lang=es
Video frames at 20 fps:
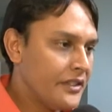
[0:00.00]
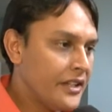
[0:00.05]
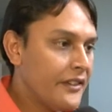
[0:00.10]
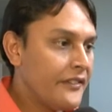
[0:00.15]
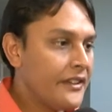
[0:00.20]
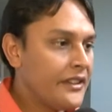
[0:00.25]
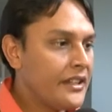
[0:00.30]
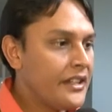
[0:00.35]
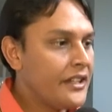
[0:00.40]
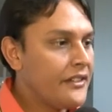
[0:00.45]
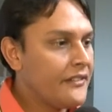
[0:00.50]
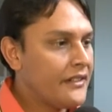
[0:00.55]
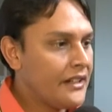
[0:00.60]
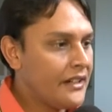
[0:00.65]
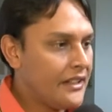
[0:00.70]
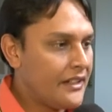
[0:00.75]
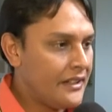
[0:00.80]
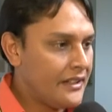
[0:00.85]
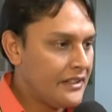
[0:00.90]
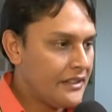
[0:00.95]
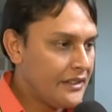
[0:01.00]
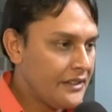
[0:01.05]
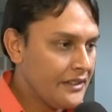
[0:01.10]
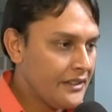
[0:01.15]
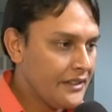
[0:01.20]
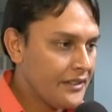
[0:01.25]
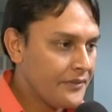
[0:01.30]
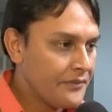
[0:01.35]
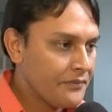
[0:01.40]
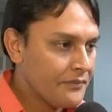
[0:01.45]
deben de llevarlas en
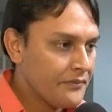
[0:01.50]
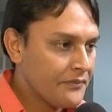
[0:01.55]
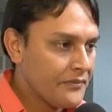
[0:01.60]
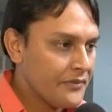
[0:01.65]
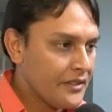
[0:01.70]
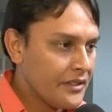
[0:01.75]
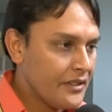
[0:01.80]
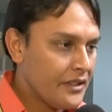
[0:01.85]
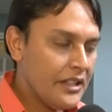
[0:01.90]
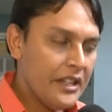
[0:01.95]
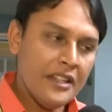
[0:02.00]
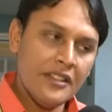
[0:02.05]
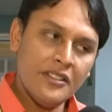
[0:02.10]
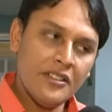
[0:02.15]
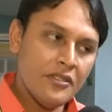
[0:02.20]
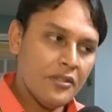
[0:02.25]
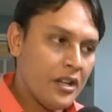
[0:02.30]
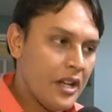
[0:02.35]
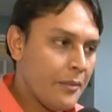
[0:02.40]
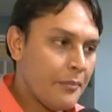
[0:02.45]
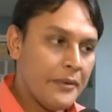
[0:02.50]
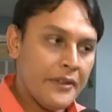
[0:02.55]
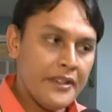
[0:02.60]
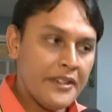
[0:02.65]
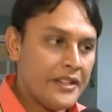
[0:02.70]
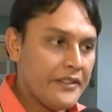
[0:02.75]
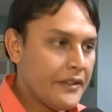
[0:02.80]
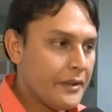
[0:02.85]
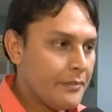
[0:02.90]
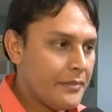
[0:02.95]
línea. no las
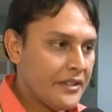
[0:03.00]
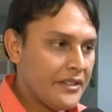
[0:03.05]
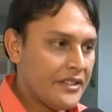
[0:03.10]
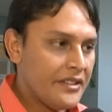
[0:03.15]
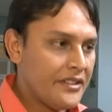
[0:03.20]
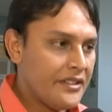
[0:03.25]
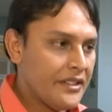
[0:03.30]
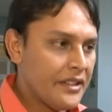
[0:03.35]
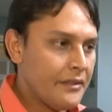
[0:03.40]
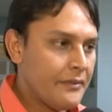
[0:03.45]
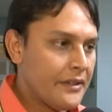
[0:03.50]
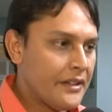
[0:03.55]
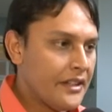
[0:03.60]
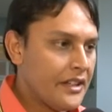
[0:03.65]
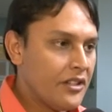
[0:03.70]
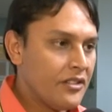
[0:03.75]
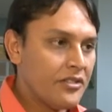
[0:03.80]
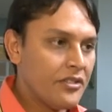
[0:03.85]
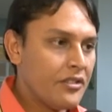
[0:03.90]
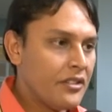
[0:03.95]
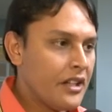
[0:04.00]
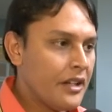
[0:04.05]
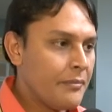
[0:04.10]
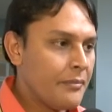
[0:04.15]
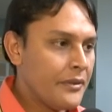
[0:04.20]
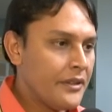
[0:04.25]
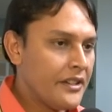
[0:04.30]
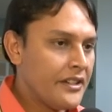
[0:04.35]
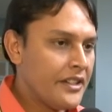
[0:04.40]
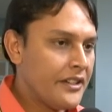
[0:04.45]
pueden llevar presencial, ¿verdad? Ellos solo las
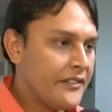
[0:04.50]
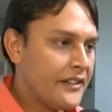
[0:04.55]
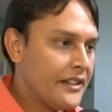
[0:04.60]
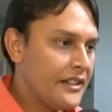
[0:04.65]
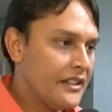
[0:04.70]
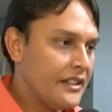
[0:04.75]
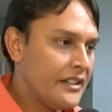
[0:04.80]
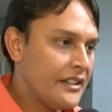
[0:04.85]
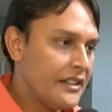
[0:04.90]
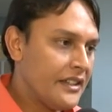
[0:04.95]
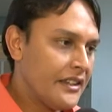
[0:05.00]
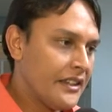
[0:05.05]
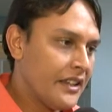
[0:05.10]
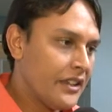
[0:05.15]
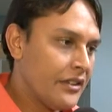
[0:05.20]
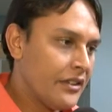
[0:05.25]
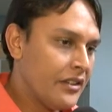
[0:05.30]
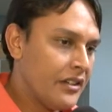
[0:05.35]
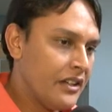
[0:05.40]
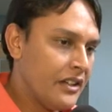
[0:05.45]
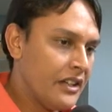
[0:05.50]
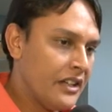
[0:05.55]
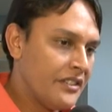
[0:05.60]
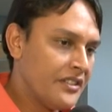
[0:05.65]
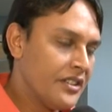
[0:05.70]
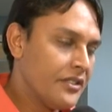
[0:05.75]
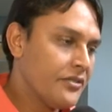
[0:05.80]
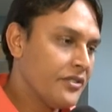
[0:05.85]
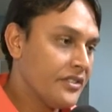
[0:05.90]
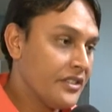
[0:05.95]
pueden llevar en línea, dado las
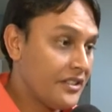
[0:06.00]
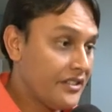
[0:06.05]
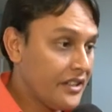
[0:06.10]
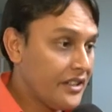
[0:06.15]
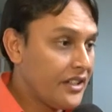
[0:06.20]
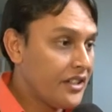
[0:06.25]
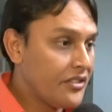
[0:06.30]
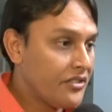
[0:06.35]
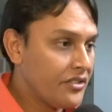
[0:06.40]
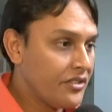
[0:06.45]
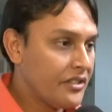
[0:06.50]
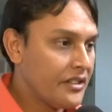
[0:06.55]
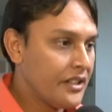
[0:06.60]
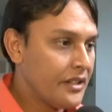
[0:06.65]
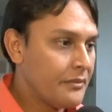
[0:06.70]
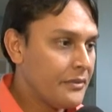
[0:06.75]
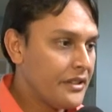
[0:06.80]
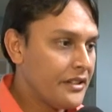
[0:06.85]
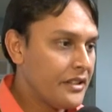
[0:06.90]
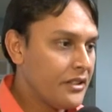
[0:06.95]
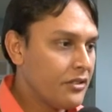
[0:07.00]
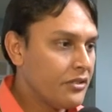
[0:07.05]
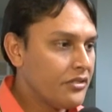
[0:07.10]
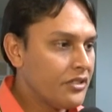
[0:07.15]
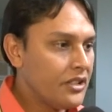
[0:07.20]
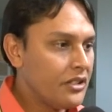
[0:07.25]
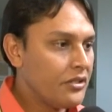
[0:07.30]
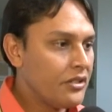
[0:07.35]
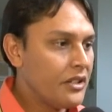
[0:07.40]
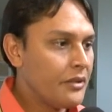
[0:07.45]
circunstancias que ellos son
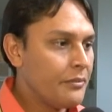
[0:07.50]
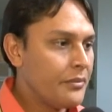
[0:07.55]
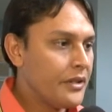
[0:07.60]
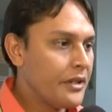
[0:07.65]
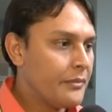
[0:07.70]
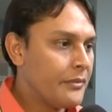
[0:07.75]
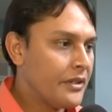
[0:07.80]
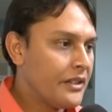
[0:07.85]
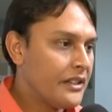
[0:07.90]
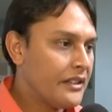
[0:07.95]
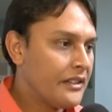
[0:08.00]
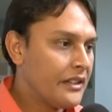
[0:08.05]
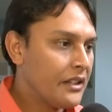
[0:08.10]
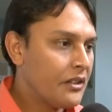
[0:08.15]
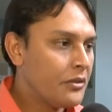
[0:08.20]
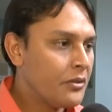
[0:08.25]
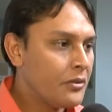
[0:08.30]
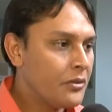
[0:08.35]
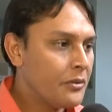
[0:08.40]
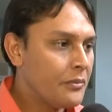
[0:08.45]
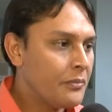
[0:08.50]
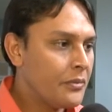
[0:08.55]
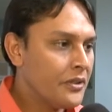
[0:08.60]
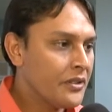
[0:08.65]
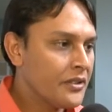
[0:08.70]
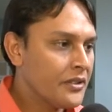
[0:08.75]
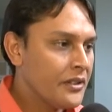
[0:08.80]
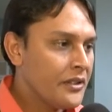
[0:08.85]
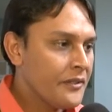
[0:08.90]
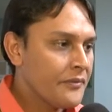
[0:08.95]
readmitidos y no le podemos quitar los
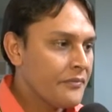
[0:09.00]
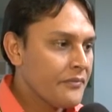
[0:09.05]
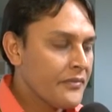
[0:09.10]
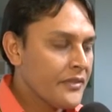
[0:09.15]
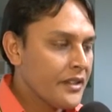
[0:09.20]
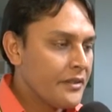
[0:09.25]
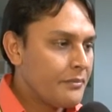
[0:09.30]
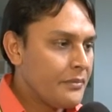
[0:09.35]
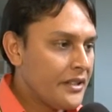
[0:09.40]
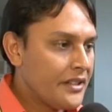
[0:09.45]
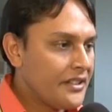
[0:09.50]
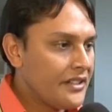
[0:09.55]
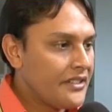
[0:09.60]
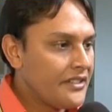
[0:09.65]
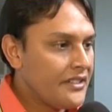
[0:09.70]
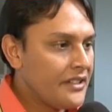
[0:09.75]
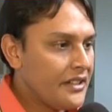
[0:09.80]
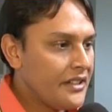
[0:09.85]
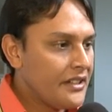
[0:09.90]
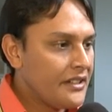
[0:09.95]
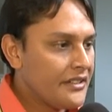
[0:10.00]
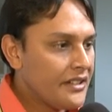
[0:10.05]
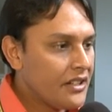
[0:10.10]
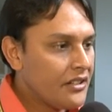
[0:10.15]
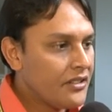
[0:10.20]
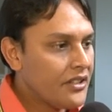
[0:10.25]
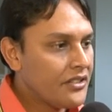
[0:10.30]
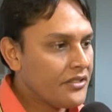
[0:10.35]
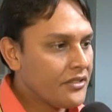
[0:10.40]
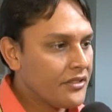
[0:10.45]
cupos presenciales a
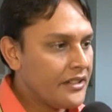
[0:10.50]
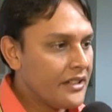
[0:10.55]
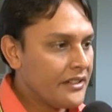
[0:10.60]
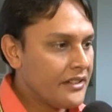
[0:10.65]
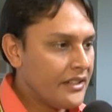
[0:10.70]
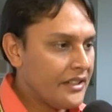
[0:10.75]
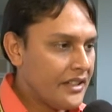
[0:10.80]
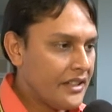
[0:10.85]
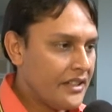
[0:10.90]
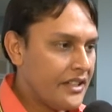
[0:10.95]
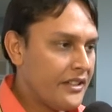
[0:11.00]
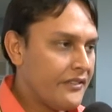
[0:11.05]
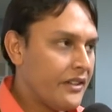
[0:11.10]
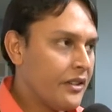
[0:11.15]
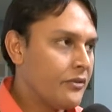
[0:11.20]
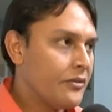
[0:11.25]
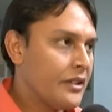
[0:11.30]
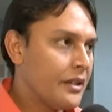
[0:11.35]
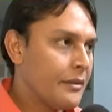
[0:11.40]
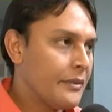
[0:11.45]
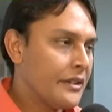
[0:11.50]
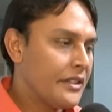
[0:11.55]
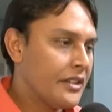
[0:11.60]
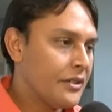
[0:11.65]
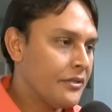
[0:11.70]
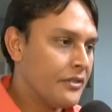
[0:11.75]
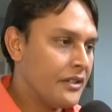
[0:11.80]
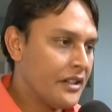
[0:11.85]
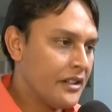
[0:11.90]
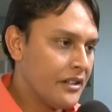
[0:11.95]
los estudiantes que llevan una
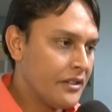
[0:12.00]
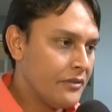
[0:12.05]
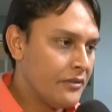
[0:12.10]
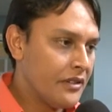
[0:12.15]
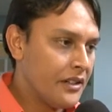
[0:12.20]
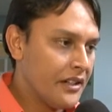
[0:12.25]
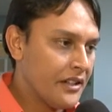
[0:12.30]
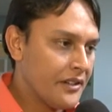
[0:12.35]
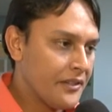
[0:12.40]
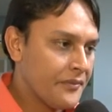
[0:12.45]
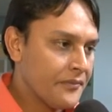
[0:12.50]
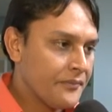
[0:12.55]
matrícula regular.